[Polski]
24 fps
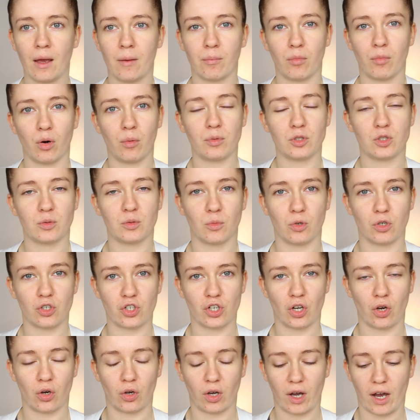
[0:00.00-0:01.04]
bo być
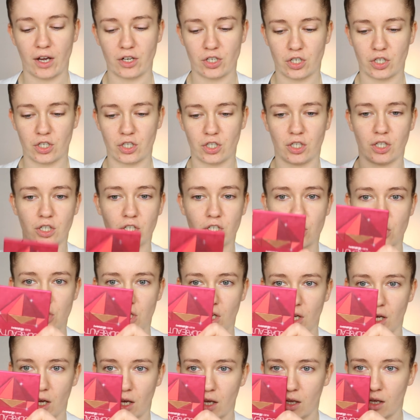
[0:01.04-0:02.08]
może okaże się,
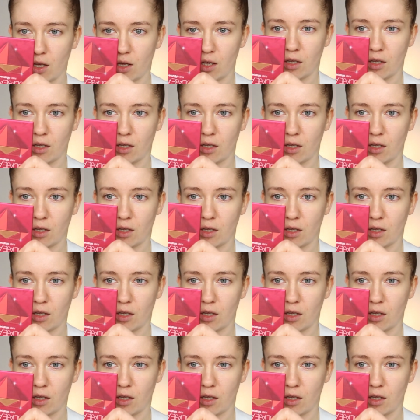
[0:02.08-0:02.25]
że